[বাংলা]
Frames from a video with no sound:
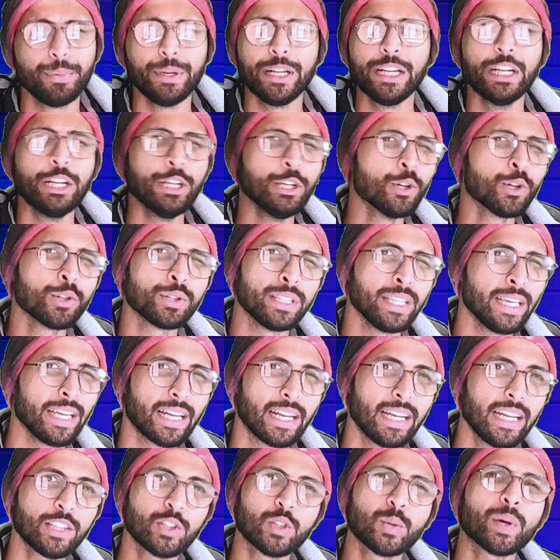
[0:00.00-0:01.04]
ভিডিও
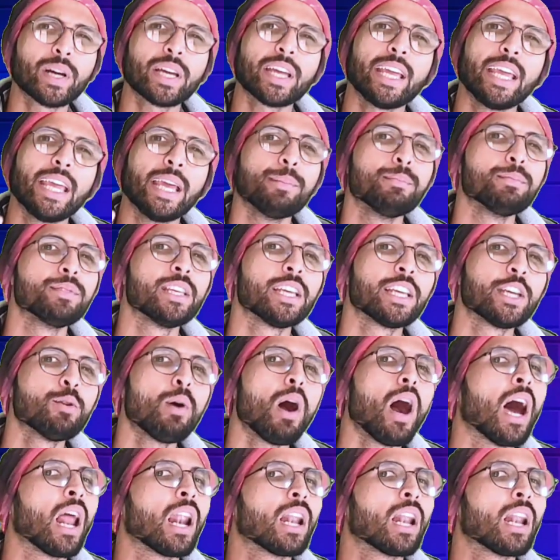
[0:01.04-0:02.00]
দেখলে তোমাকে এমসিকিউ